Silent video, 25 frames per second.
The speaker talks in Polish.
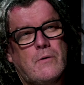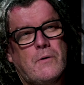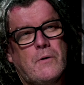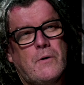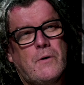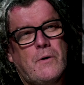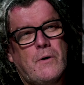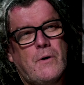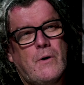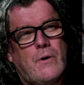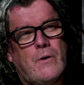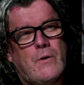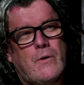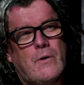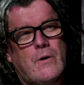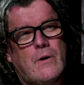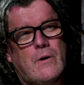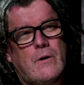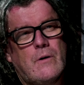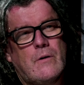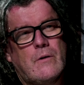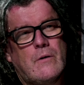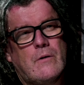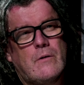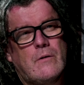w Książki
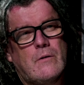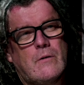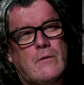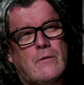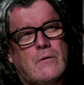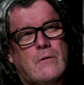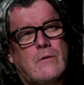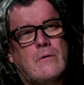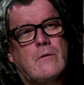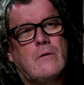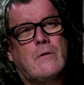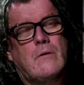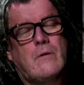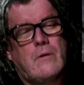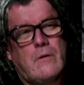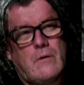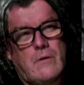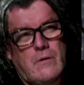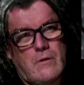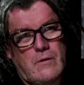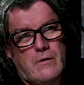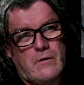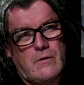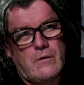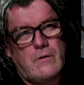Kręgu robiłem u
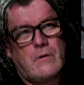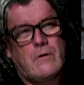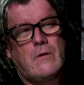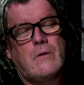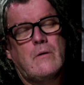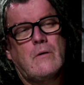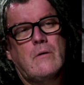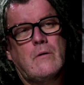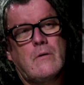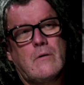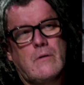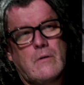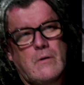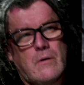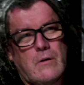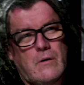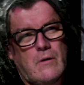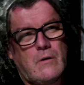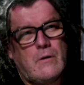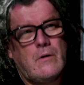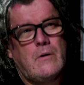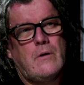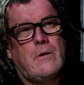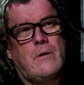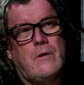Andrzeja Roznera
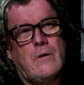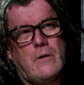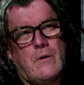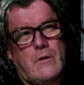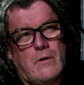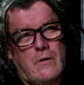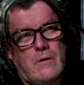i